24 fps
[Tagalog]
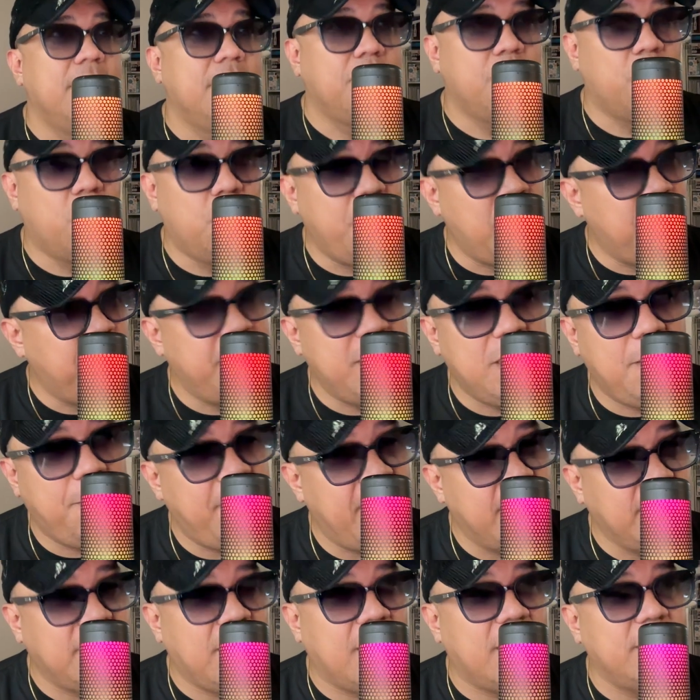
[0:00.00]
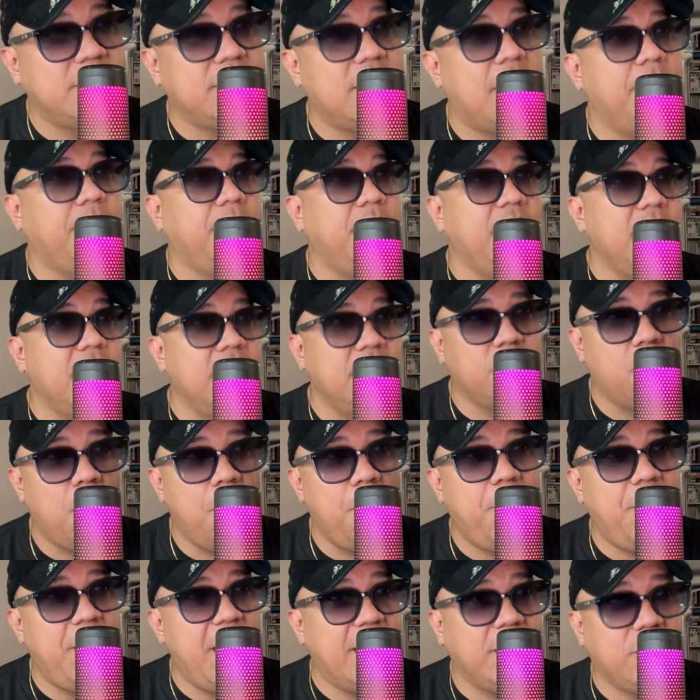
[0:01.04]
Kung may binebenta ka something,
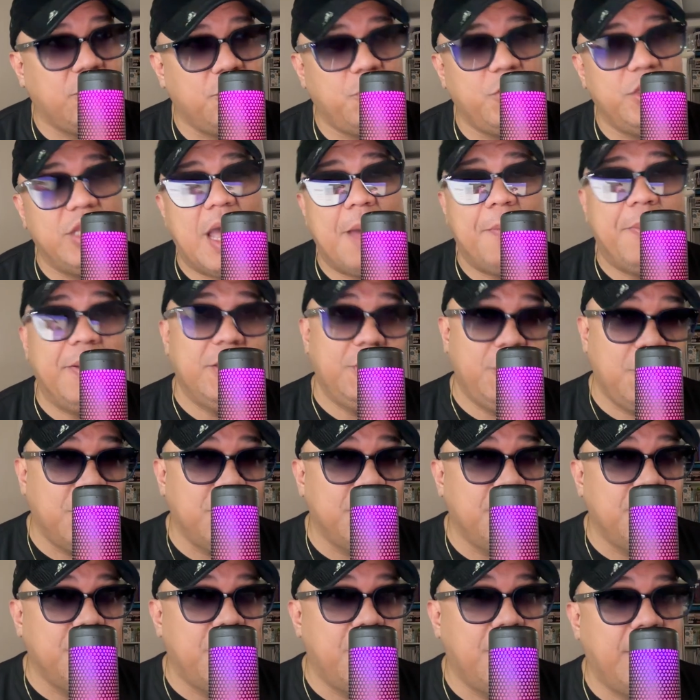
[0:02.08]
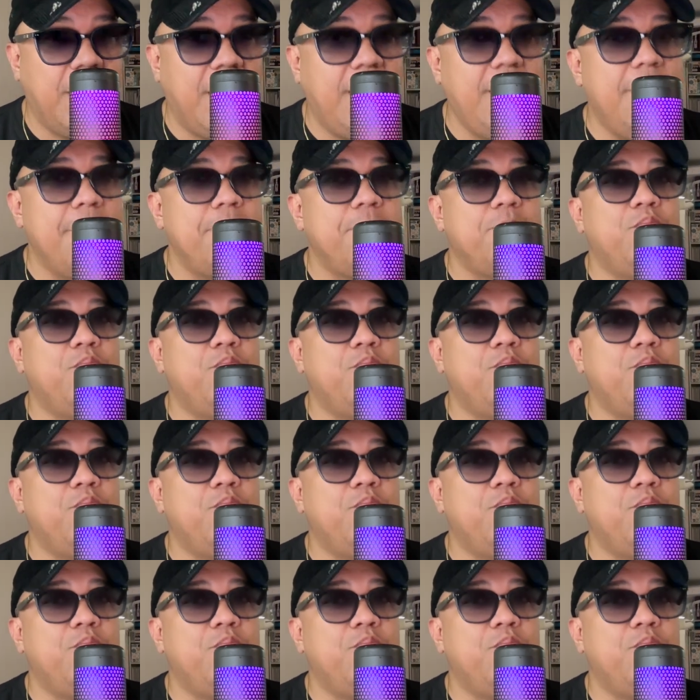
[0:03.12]
kumpleto mo dapat 'yon, okay?